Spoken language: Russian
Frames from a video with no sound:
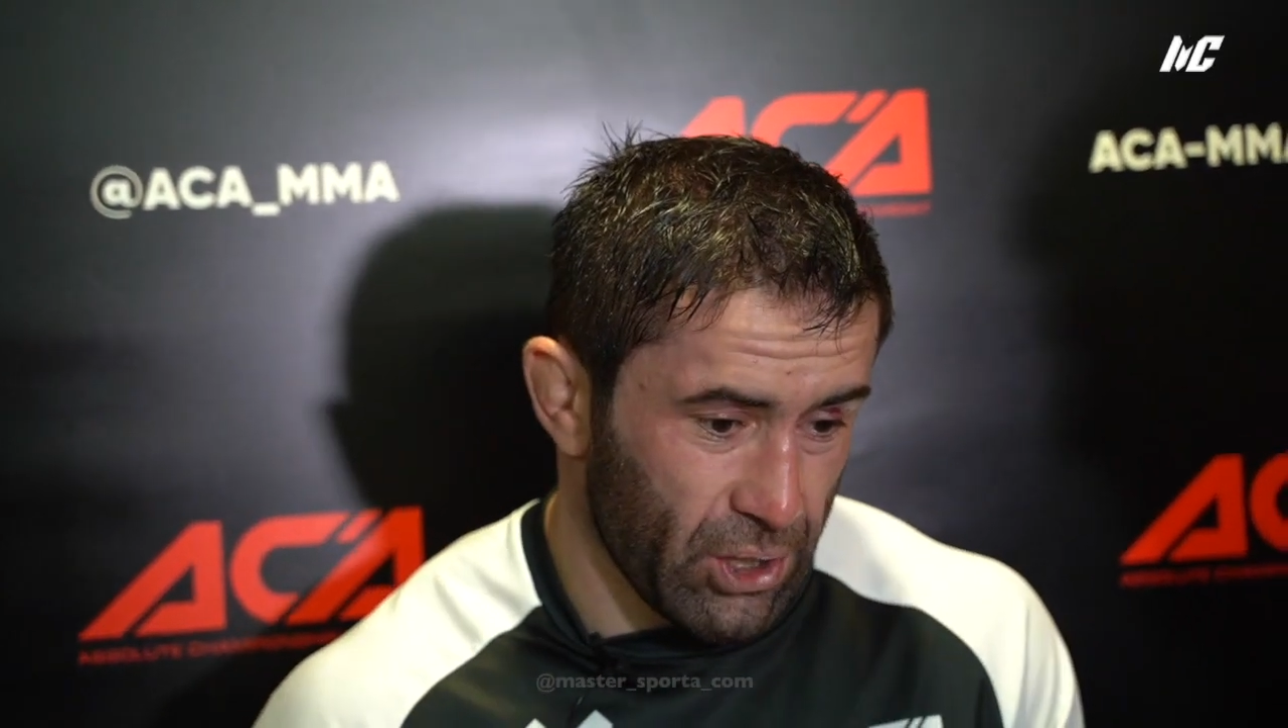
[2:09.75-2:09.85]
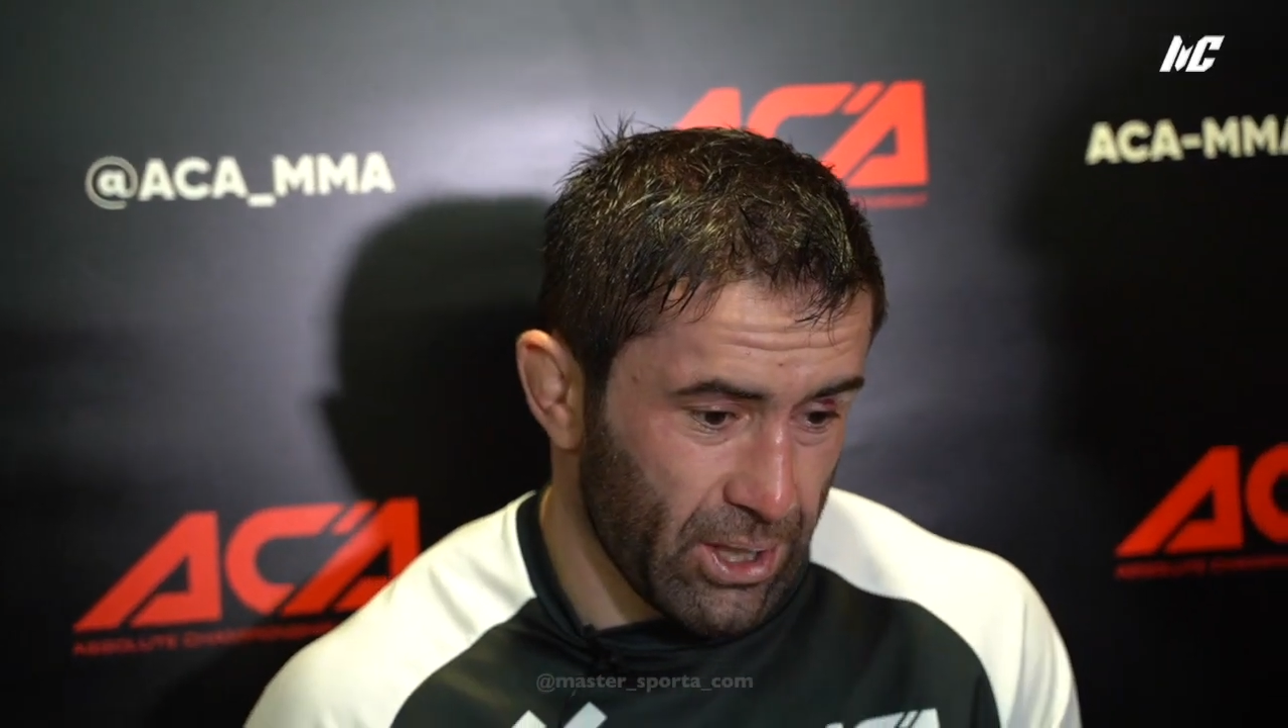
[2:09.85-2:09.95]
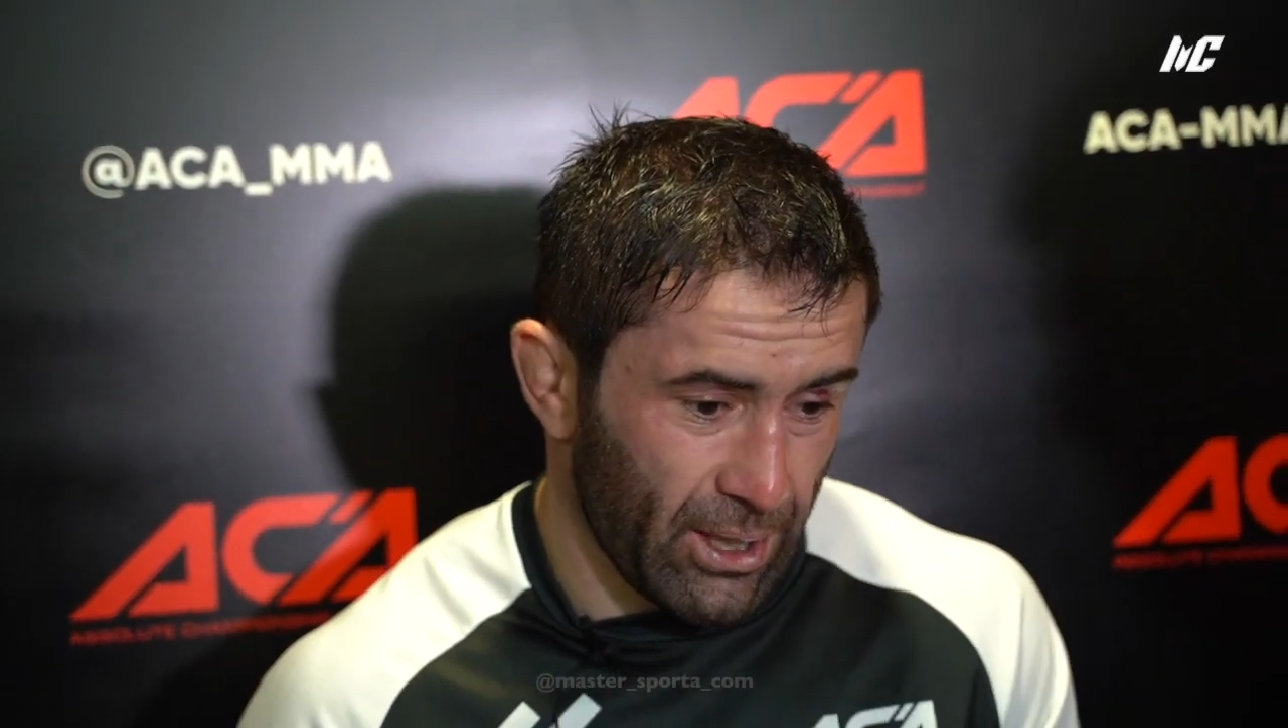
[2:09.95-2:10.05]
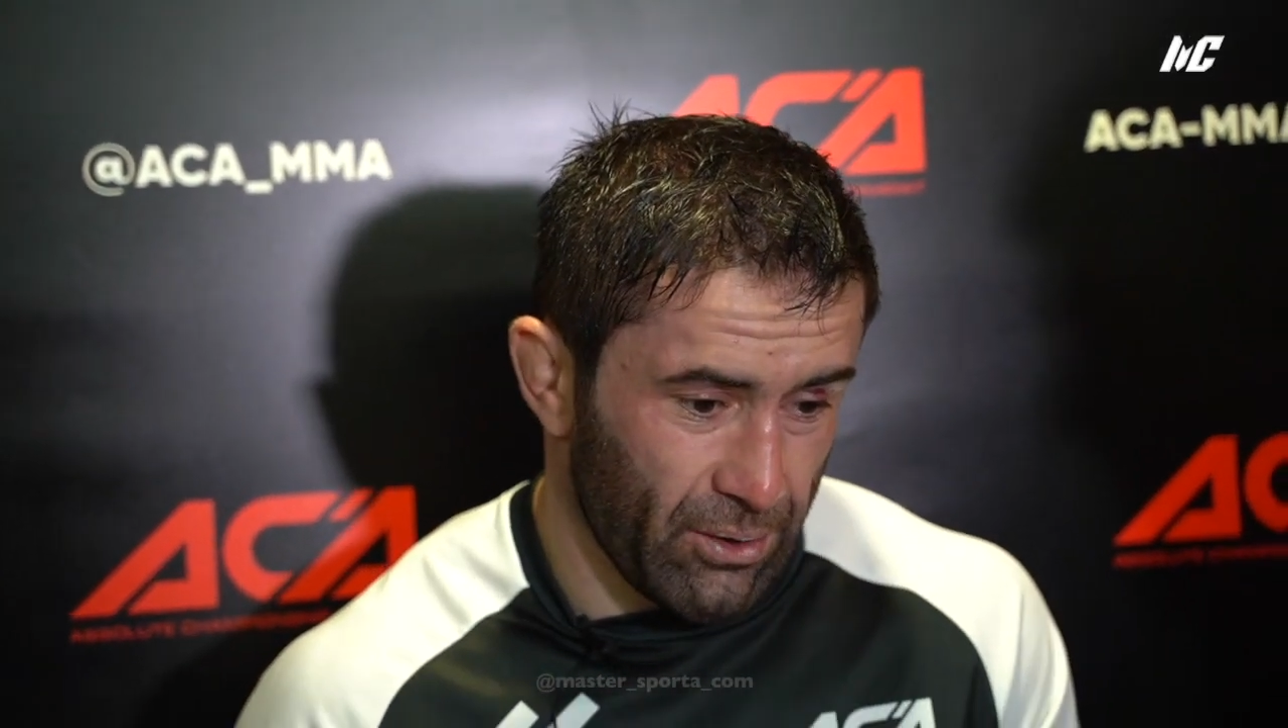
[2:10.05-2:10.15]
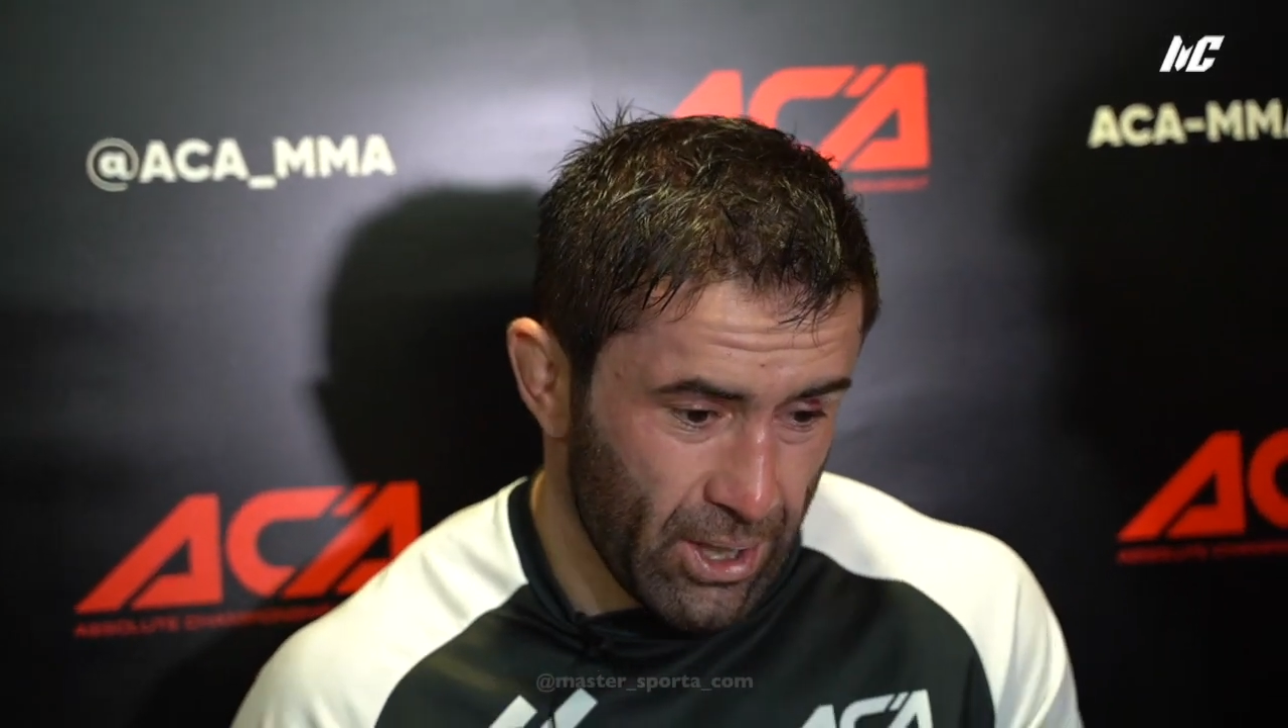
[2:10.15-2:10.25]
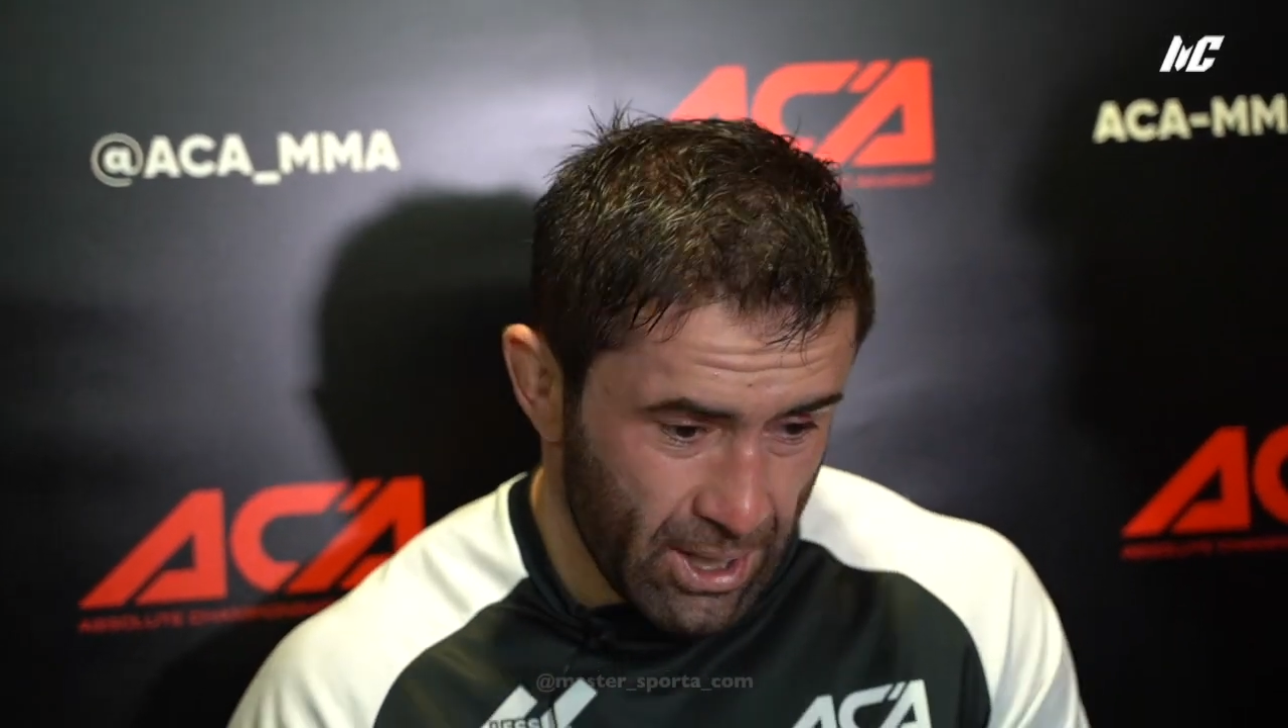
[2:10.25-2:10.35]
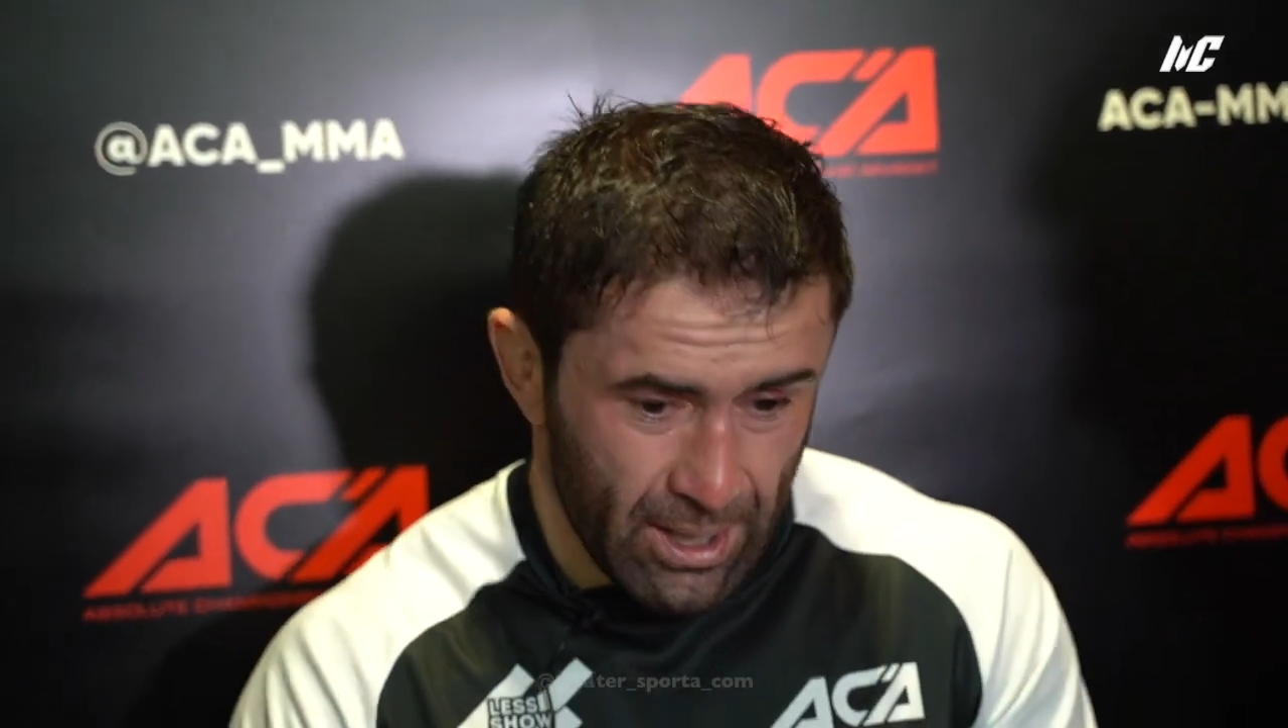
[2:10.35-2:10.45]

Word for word: считаю,